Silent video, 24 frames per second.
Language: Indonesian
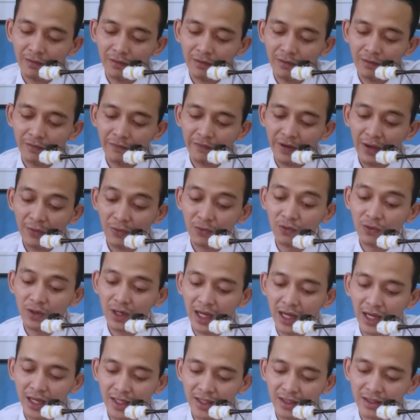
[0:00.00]
uh,
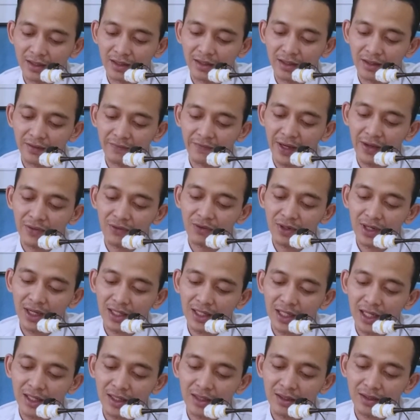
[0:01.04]
fadula nah,
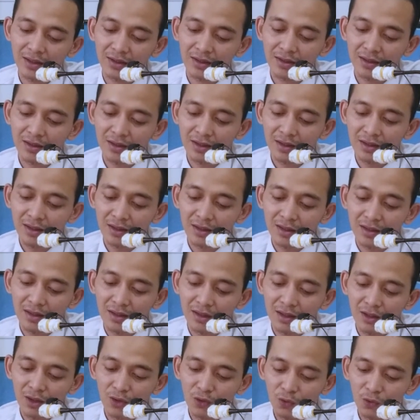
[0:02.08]
fadula kang
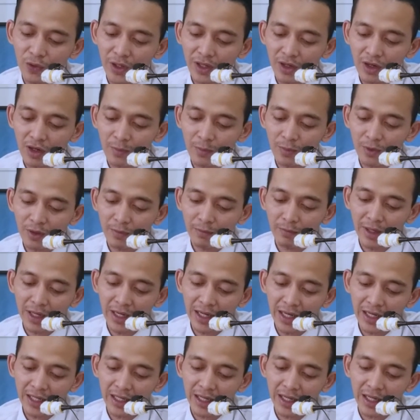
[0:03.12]
luweh opo
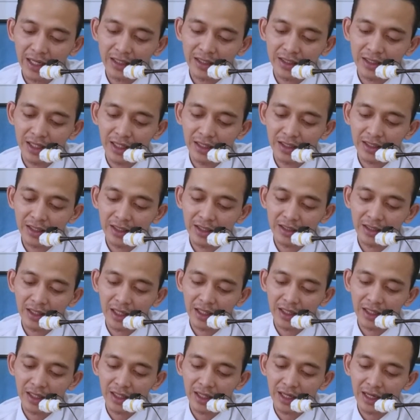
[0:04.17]
emaan hajatin
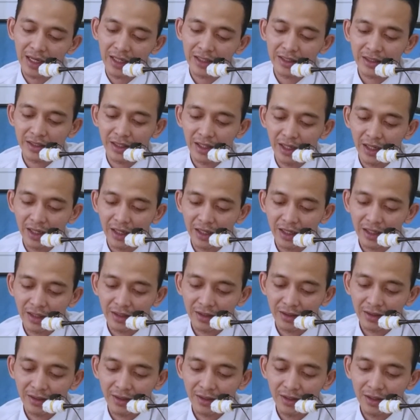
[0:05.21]
saking
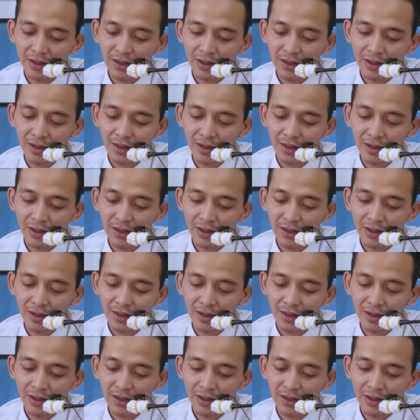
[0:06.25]
hajat